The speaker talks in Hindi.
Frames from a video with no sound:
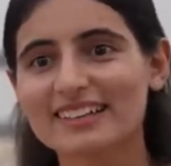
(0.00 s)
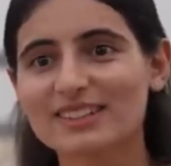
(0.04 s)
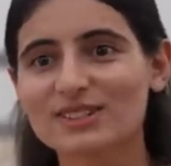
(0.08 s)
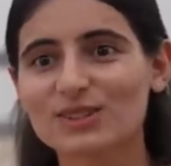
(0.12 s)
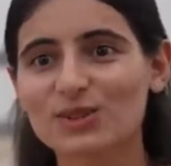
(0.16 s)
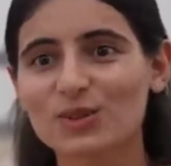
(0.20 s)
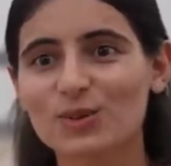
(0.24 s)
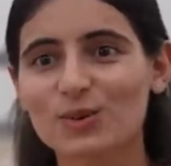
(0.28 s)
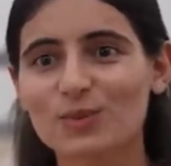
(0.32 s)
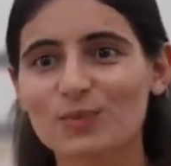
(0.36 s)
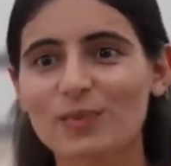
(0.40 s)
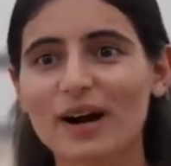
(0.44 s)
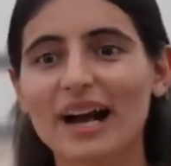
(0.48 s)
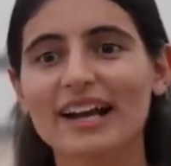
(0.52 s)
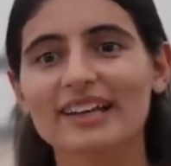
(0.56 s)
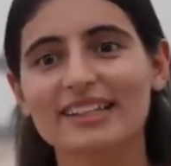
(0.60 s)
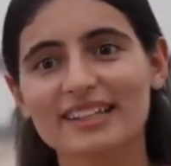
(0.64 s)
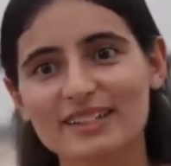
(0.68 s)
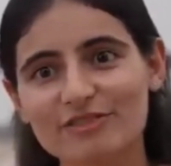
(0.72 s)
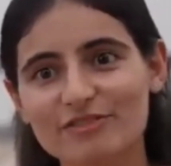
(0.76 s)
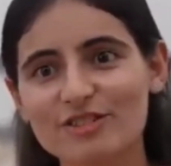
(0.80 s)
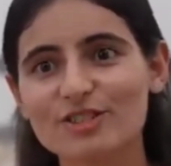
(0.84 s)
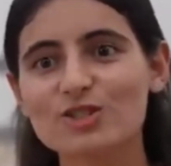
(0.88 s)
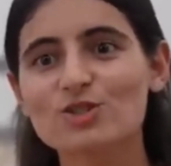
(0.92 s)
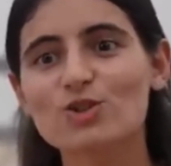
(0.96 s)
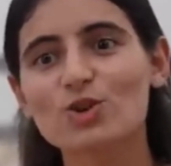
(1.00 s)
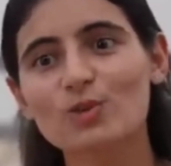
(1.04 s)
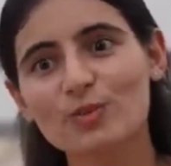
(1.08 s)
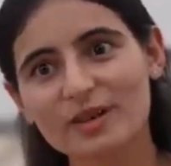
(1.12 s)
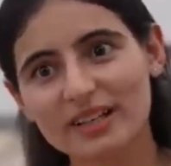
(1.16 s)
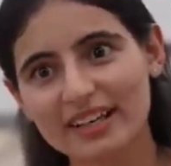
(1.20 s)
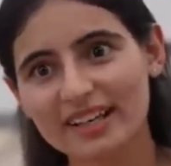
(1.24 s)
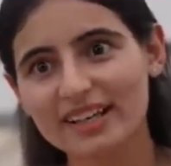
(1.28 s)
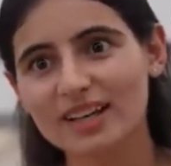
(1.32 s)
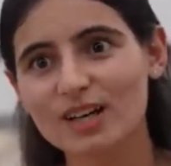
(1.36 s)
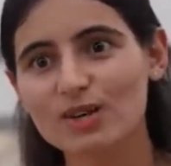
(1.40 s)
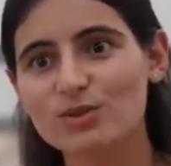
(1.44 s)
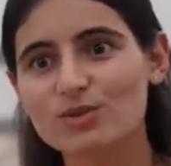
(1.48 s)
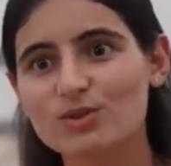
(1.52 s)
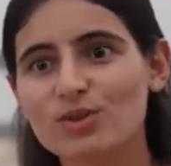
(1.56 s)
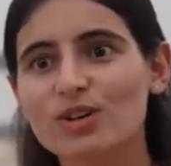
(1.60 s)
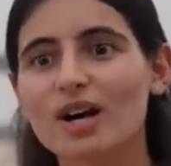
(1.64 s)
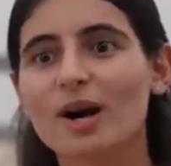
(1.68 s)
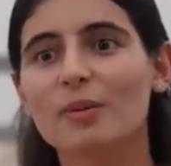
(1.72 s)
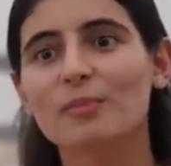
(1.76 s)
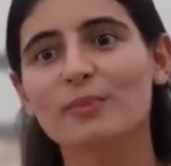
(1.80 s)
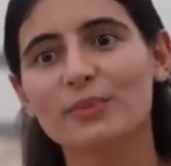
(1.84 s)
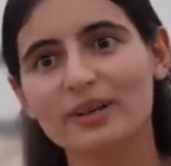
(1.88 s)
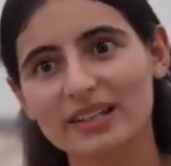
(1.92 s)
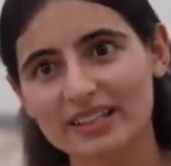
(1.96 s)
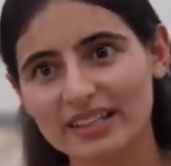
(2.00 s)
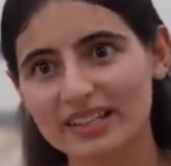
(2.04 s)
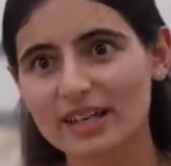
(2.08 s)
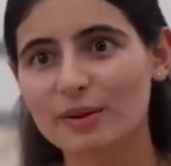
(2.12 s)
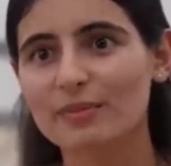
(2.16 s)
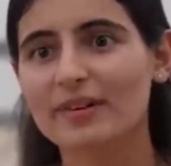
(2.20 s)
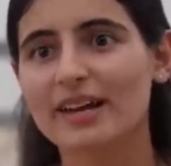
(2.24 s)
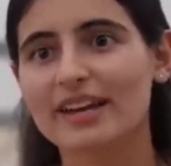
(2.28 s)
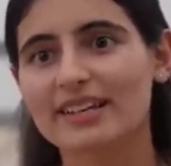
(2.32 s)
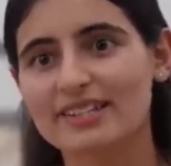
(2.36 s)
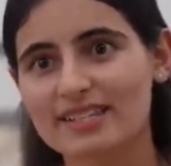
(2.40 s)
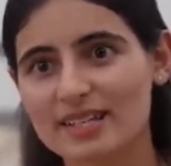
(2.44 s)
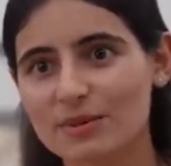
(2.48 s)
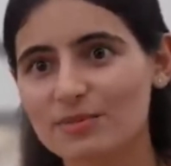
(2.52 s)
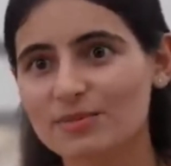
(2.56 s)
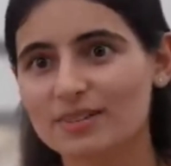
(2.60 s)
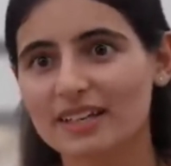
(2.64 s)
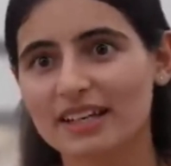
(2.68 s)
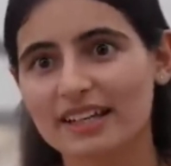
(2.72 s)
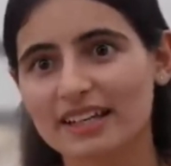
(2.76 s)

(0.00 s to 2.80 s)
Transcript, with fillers: तो बाकी फिर जो मिलेगा उसको हम्बली हम एक्सेप्ट